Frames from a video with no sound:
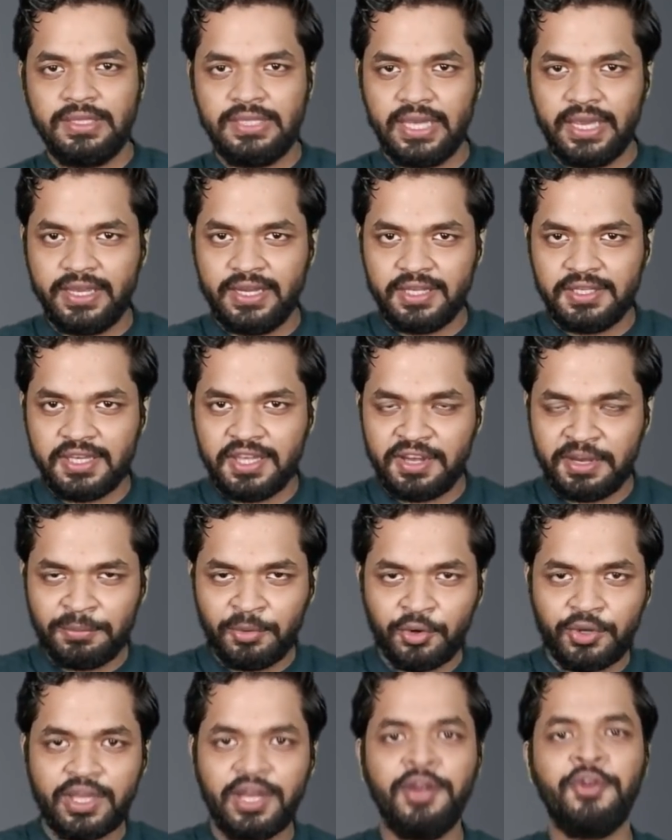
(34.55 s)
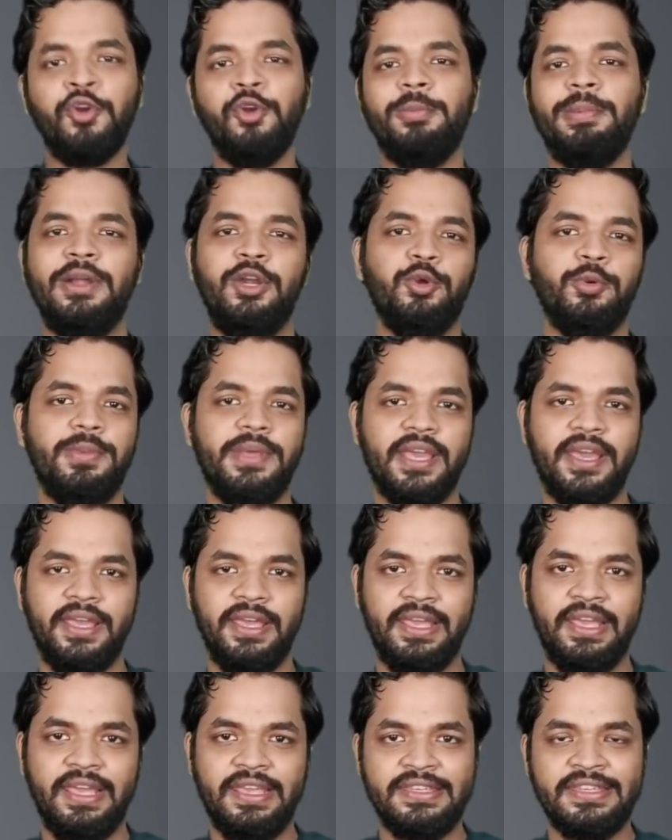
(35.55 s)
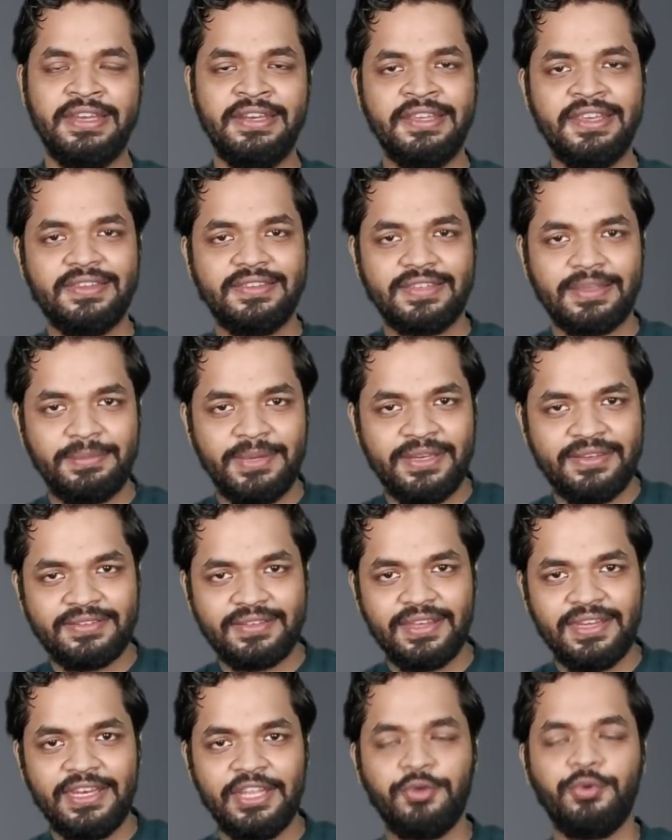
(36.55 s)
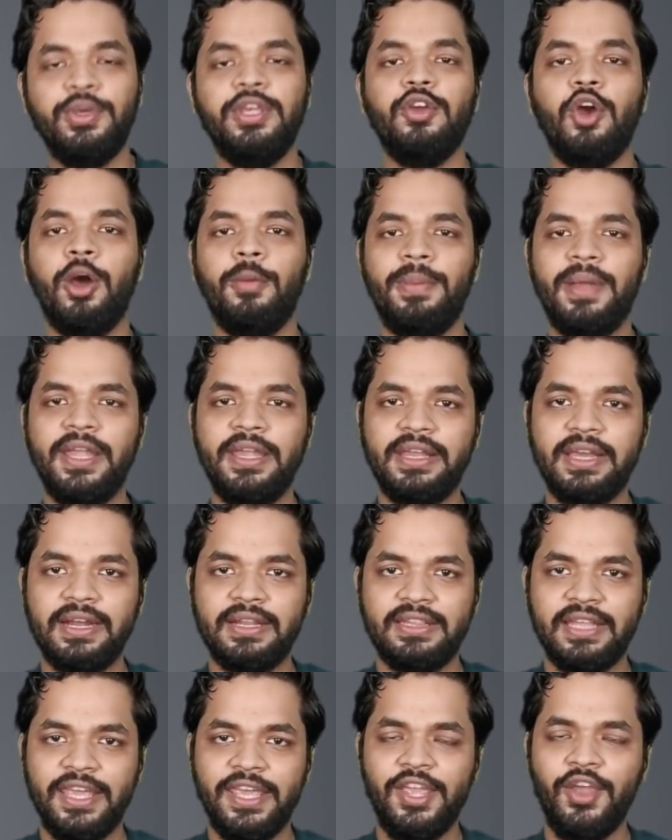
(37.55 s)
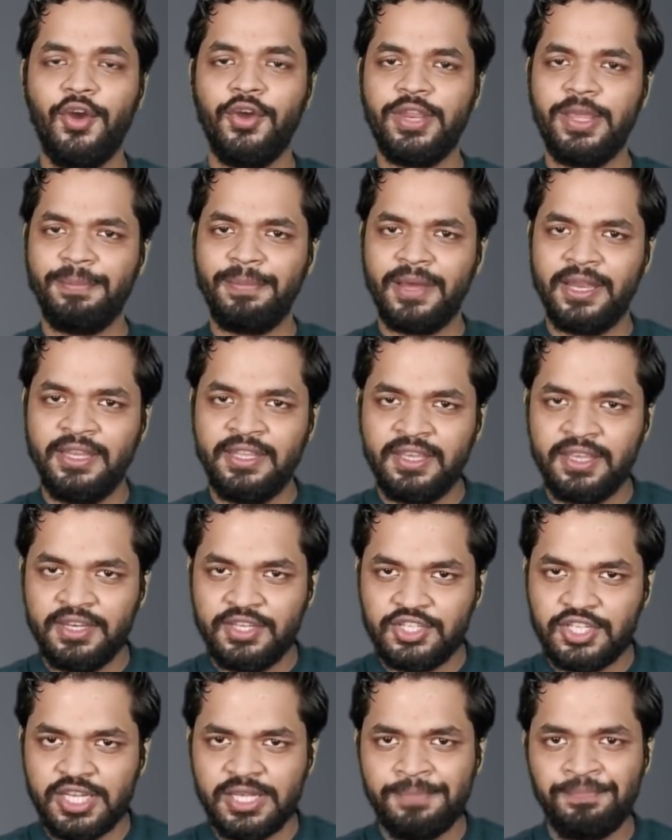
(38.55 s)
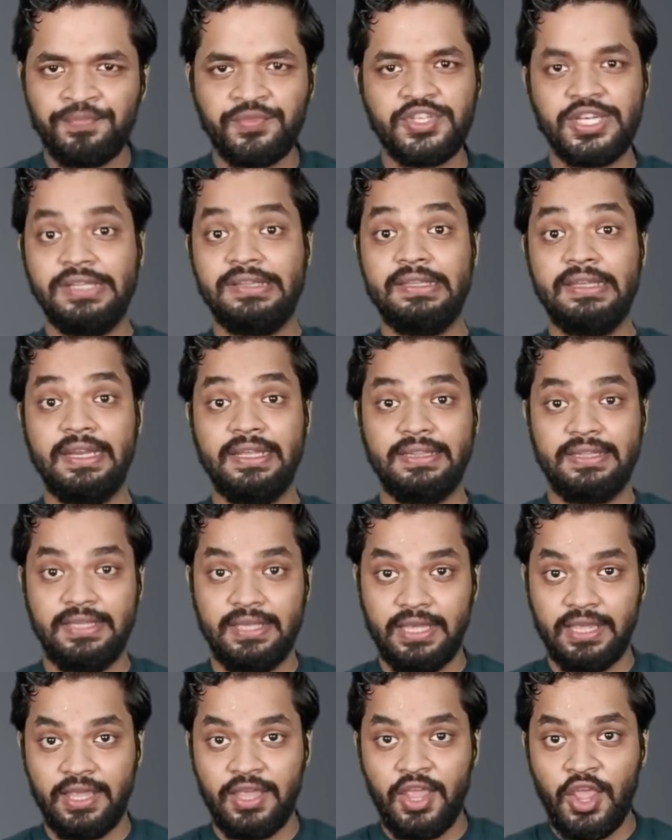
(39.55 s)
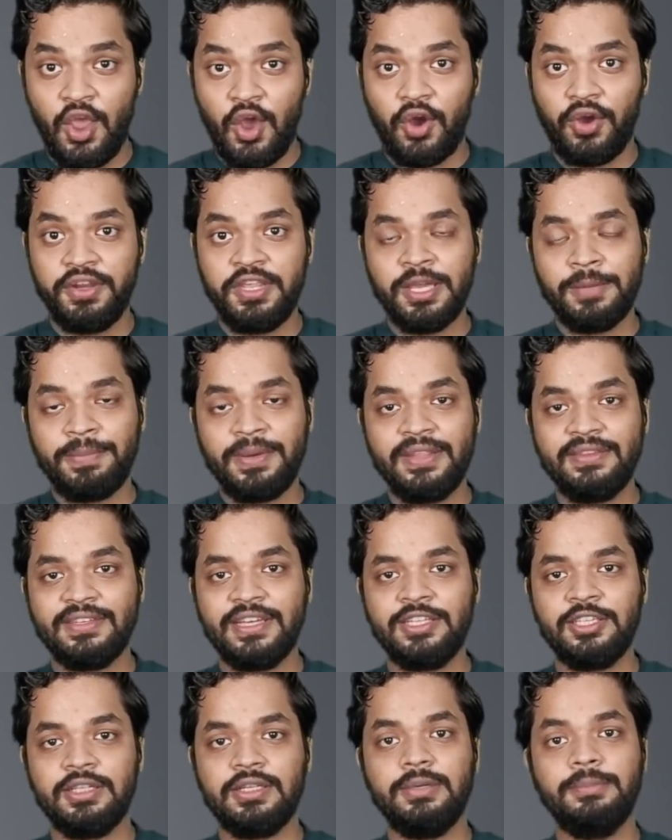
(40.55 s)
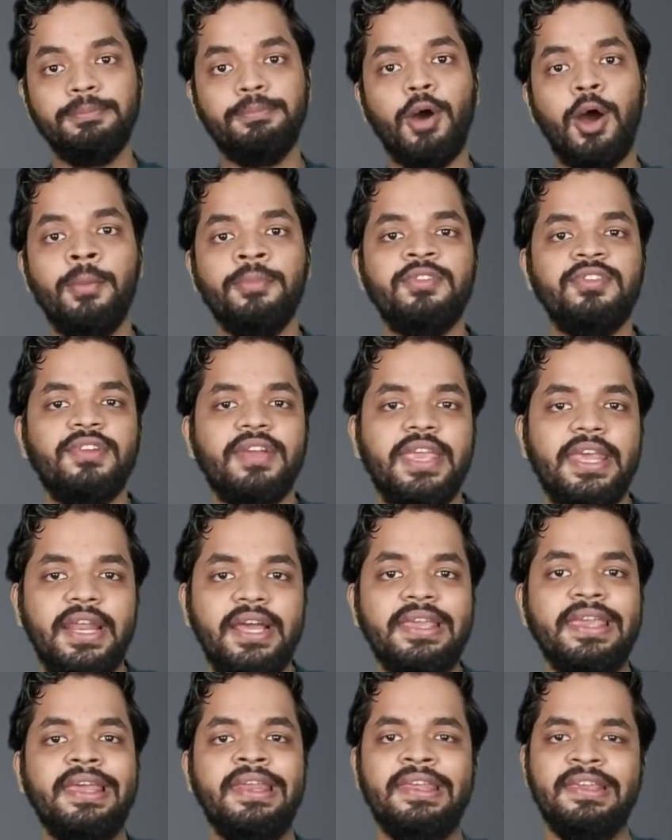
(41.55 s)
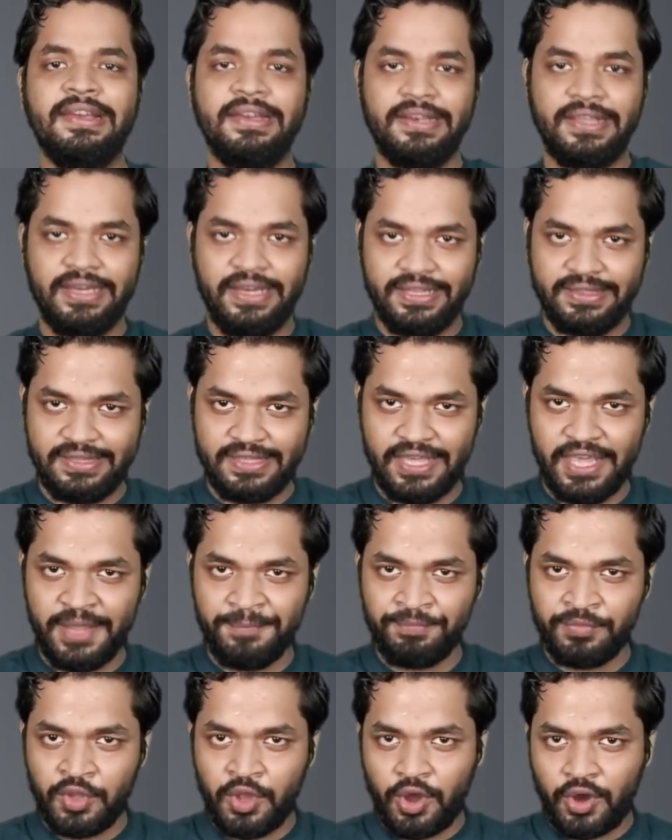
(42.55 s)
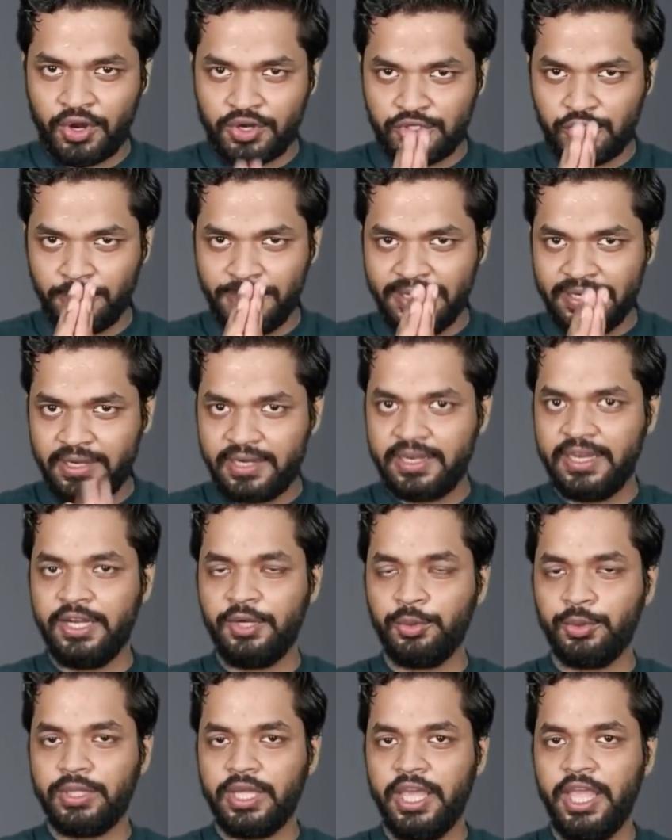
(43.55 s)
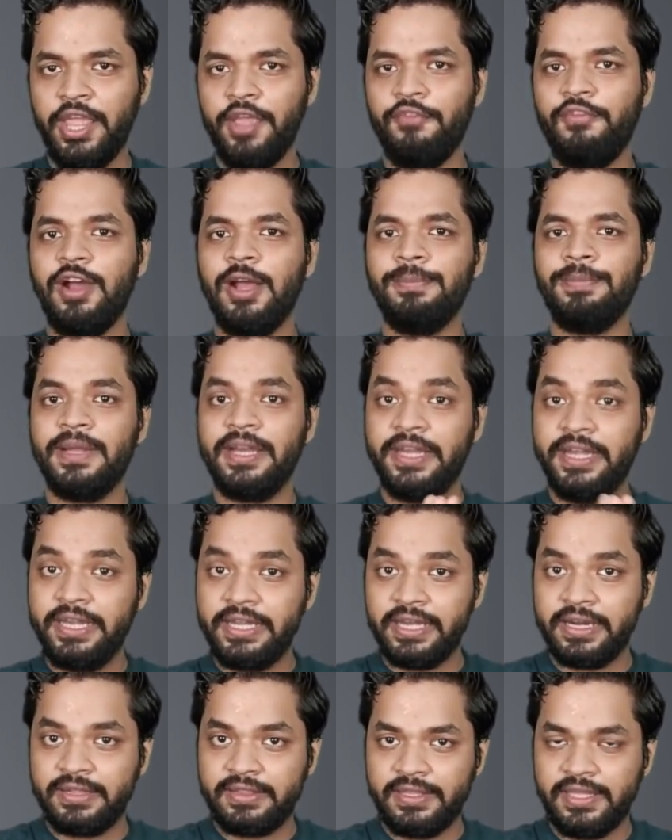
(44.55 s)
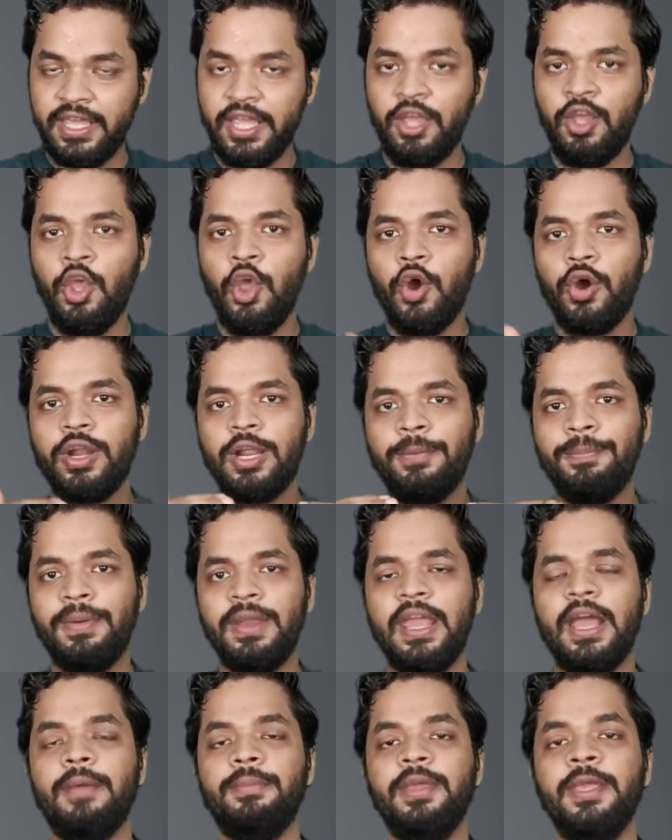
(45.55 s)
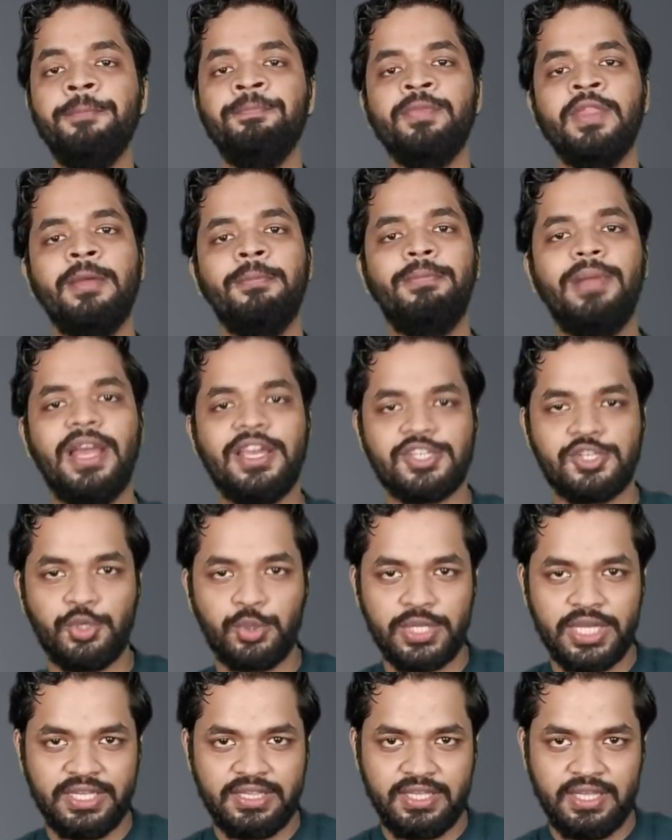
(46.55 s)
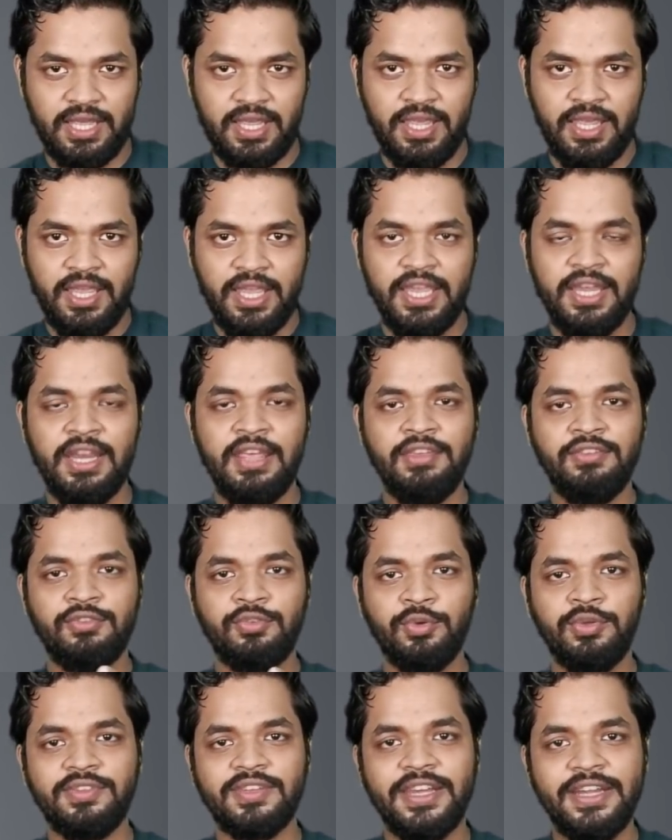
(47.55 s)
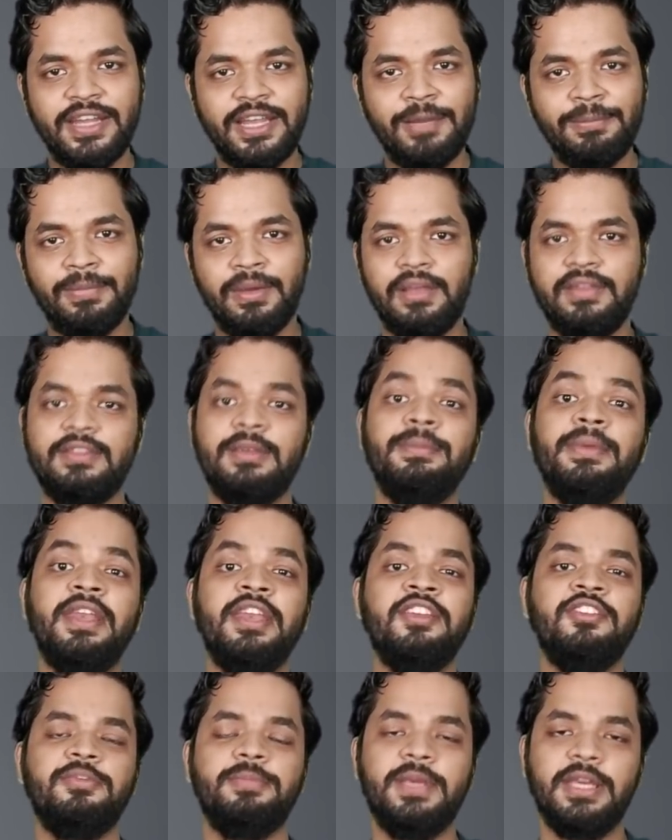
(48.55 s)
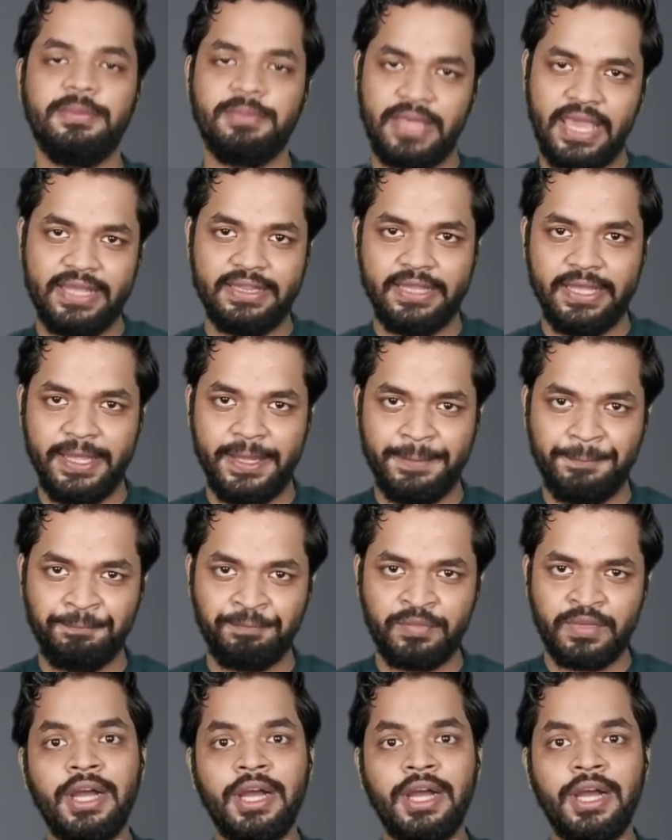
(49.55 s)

क्या है ना ये रिमोट कंट्रोल पंडुबियाँ हैं यानी कि ज़मीन से इन्हें कोई ऑपरेट करता है और ये पानी के नीचे चलती रहती है और ये अपने साथ बॉम्ब्स वगैरह कैरी करके लेती है और जो भी टारगेट होता है वहाँ पर हिट करती है और अपने आप ही ब्लास्ट हो जाती है इन्हें सुइसाइडल सबमरीन्स भी हम कहते हैं